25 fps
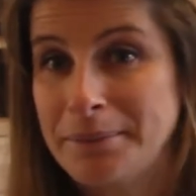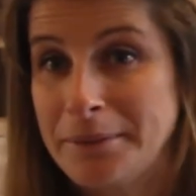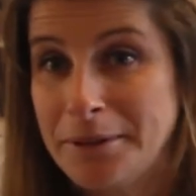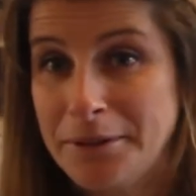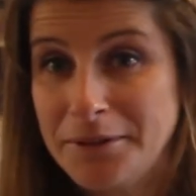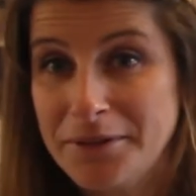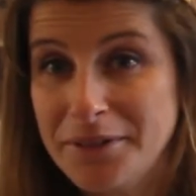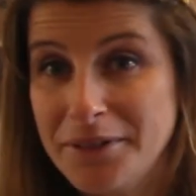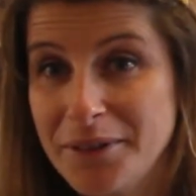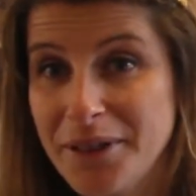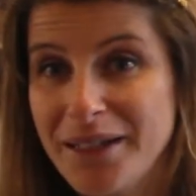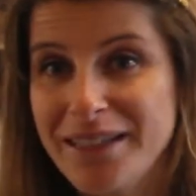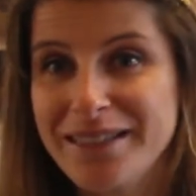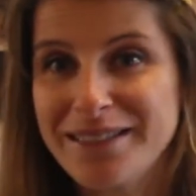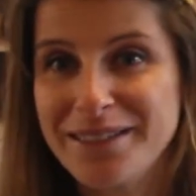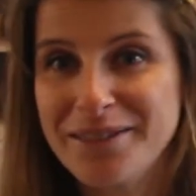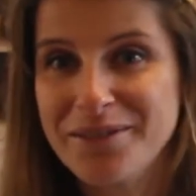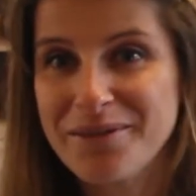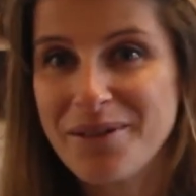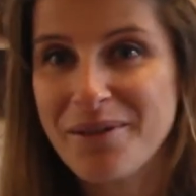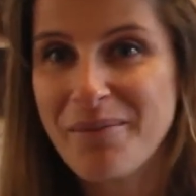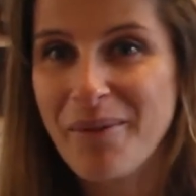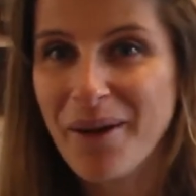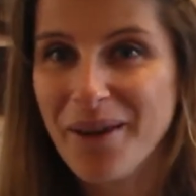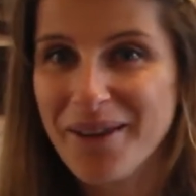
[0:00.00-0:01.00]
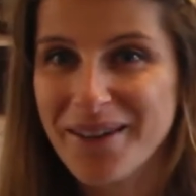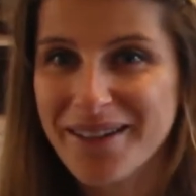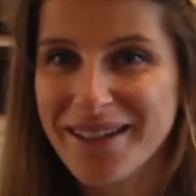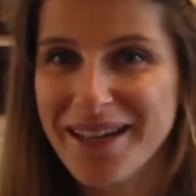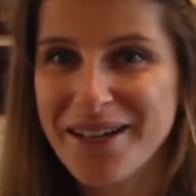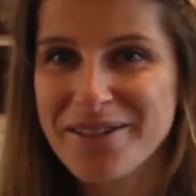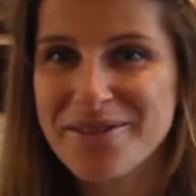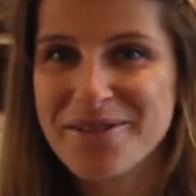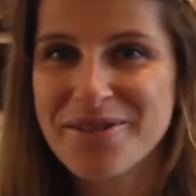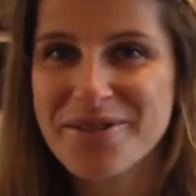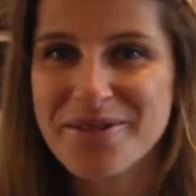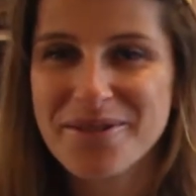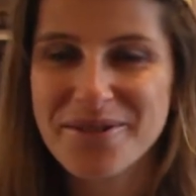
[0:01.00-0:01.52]
On verra, ça devrait prendre
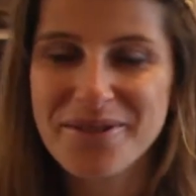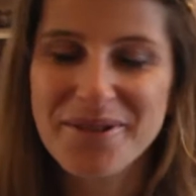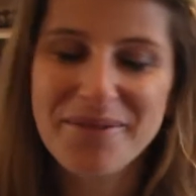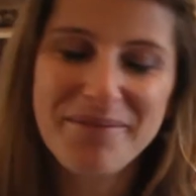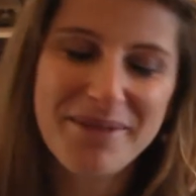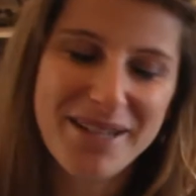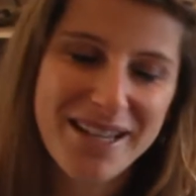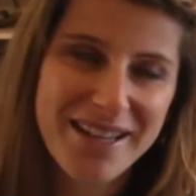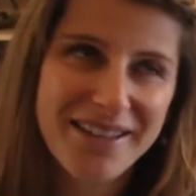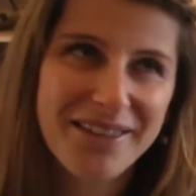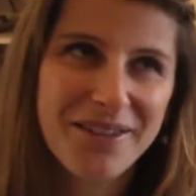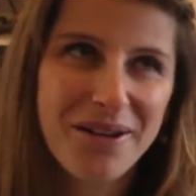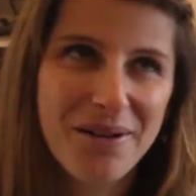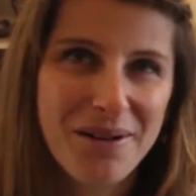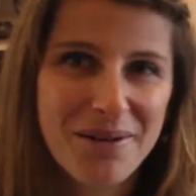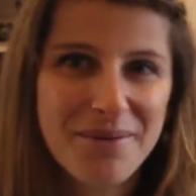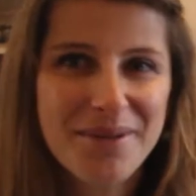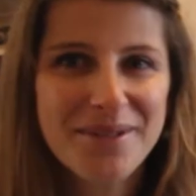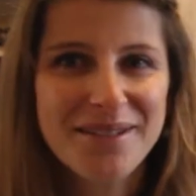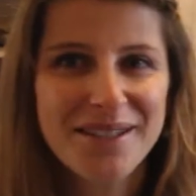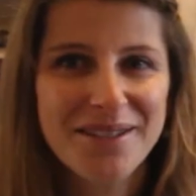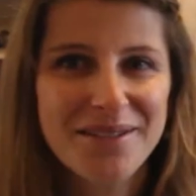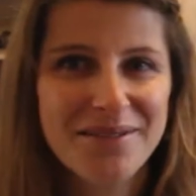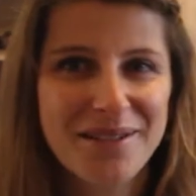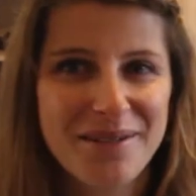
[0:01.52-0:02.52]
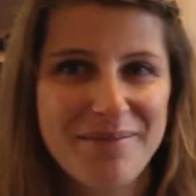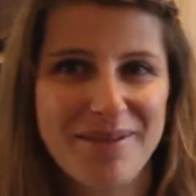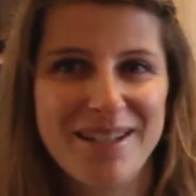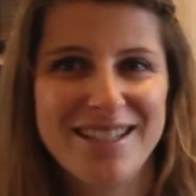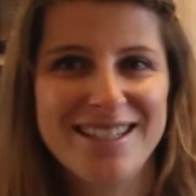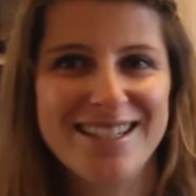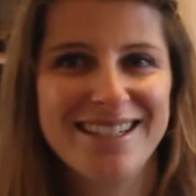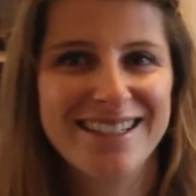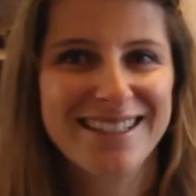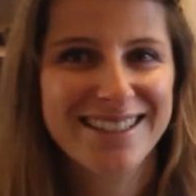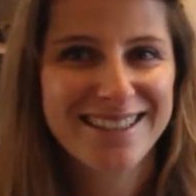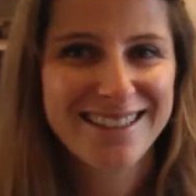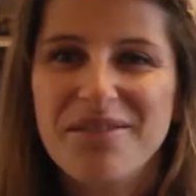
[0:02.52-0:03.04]
quelques jours, mais normalement ça devrait
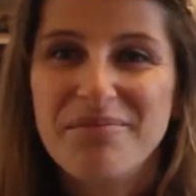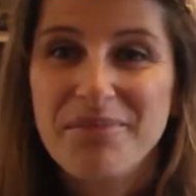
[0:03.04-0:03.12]
marcher.